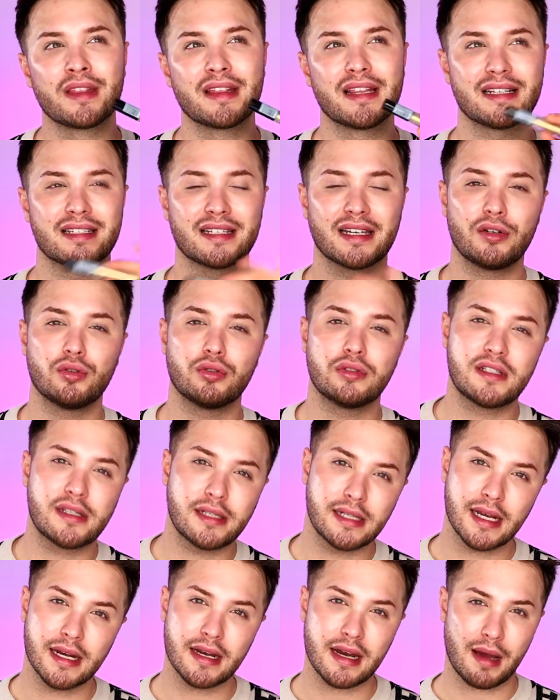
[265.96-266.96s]
Das
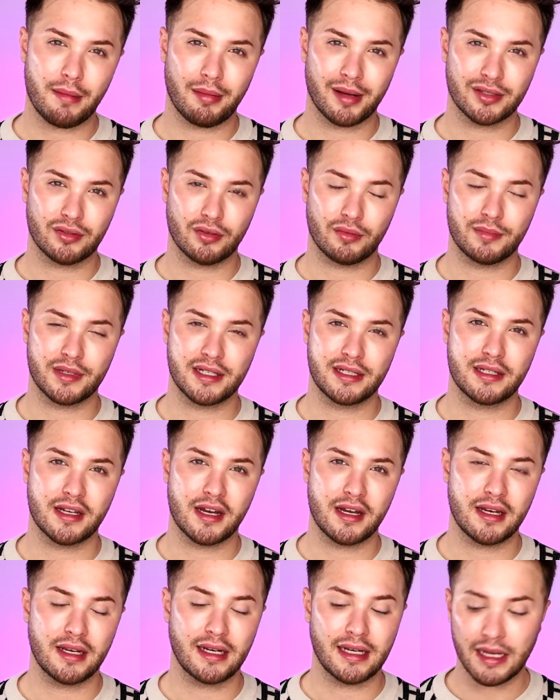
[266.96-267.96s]
reduziert aber so ein
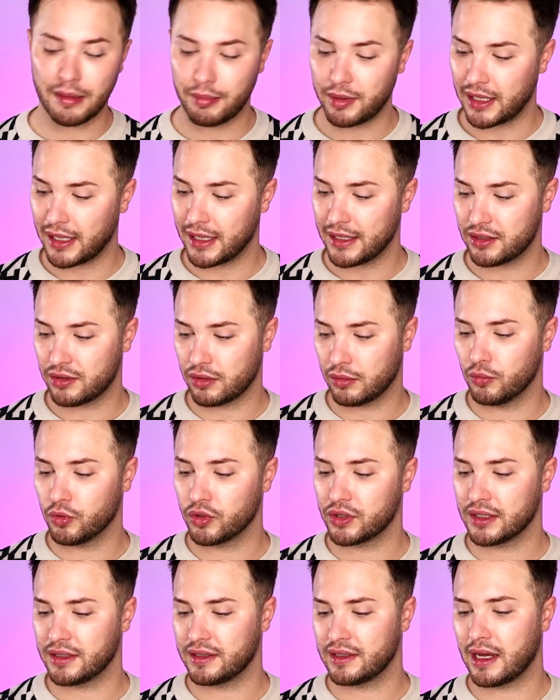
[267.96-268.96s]
bisschen die Klebeleistung,
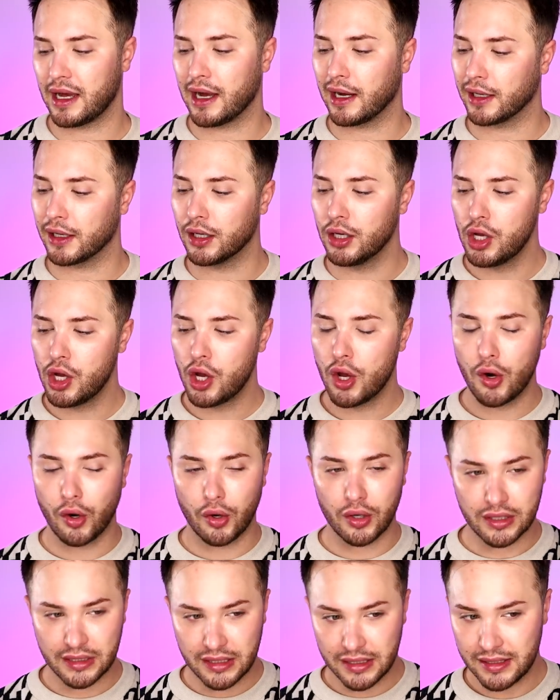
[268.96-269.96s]
muss ich sagen.
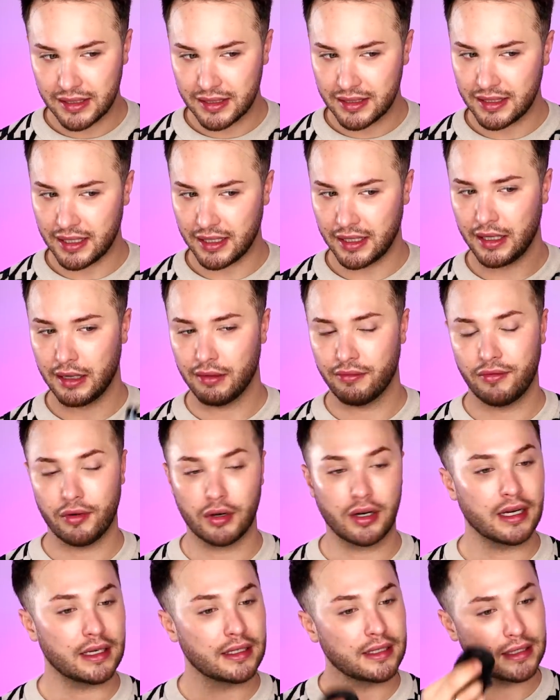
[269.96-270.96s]
Und dieses Ding hier
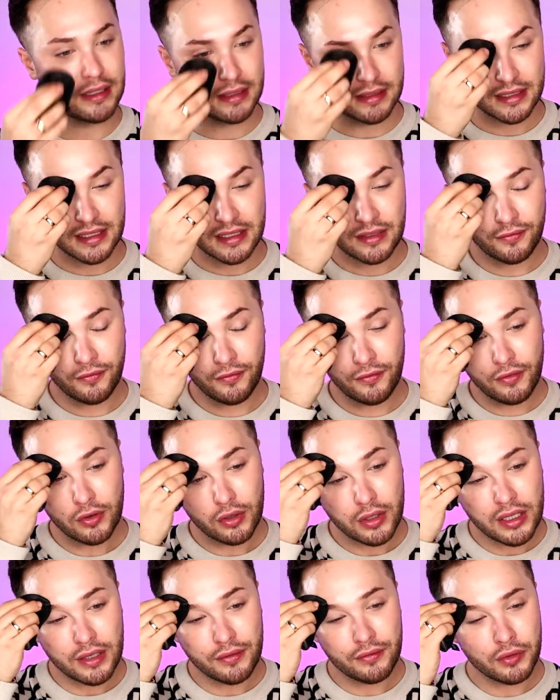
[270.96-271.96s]
von Catrice ist
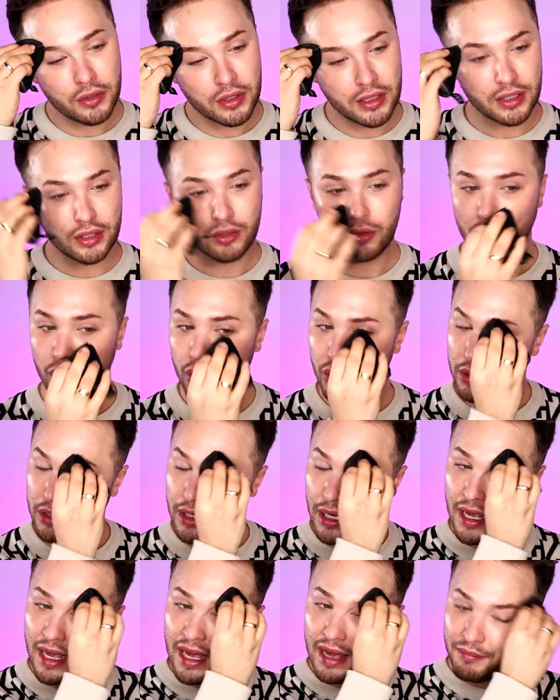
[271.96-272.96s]
wirklich, wirklich gut.
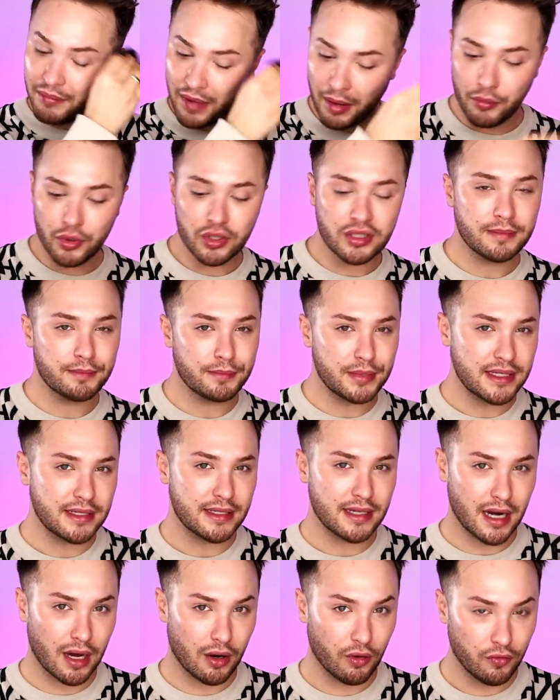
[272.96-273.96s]
Man muss ein
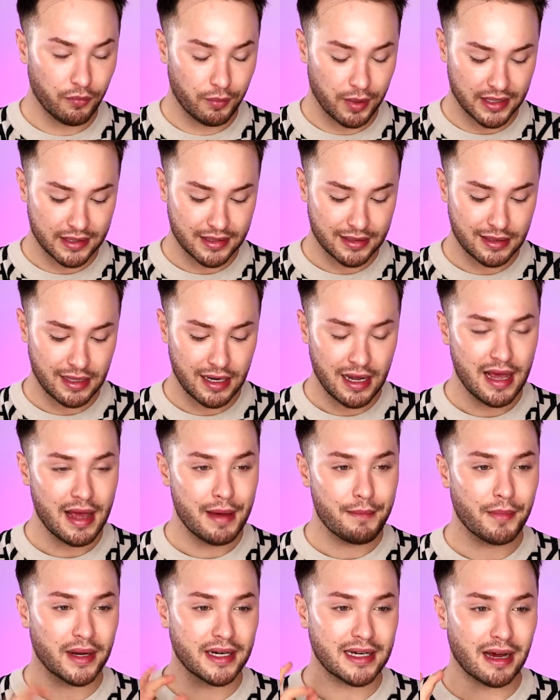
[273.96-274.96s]
bisschen aufpassen.
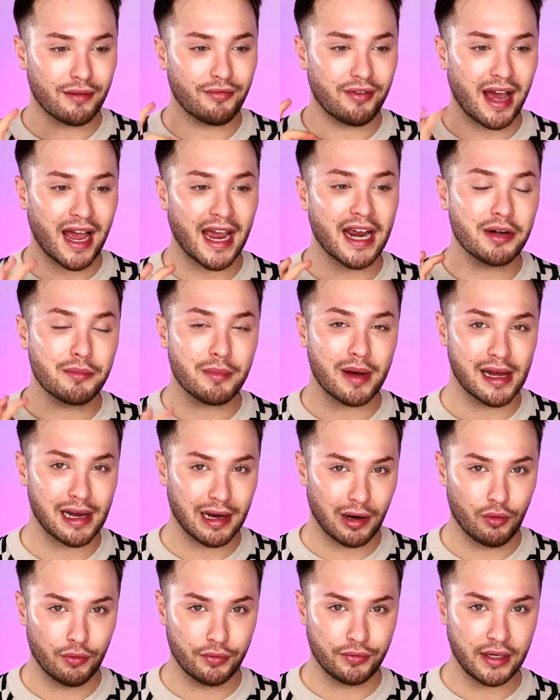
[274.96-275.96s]
Man darf einmal
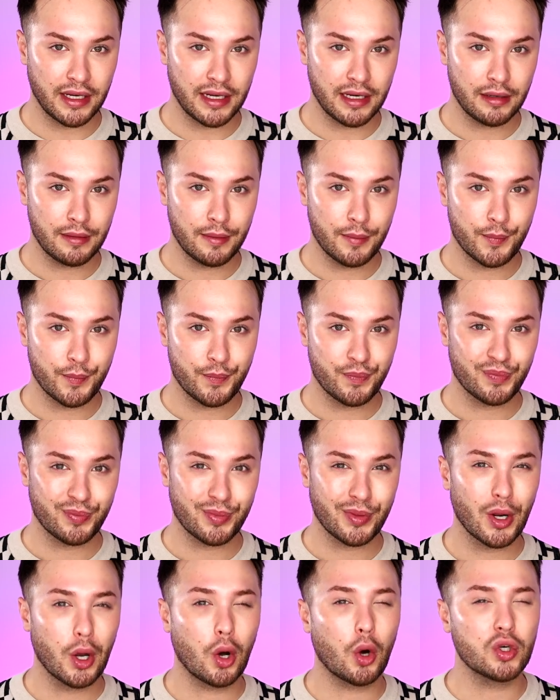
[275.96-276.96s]
raufgehen
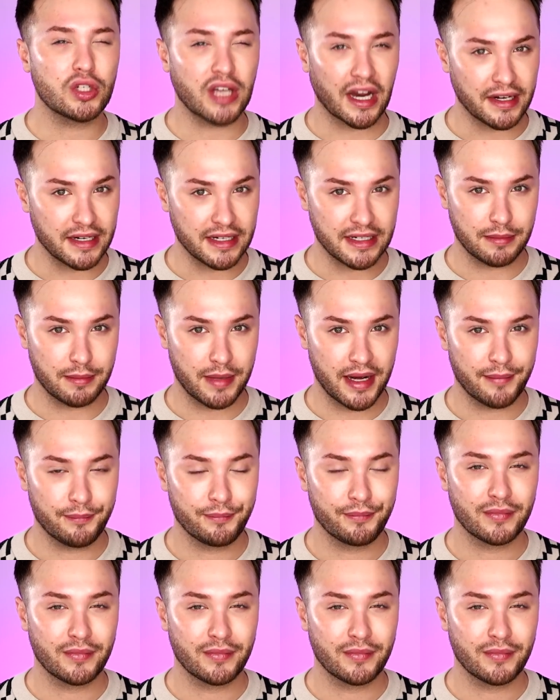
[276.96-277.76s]
und dann nicht mehr.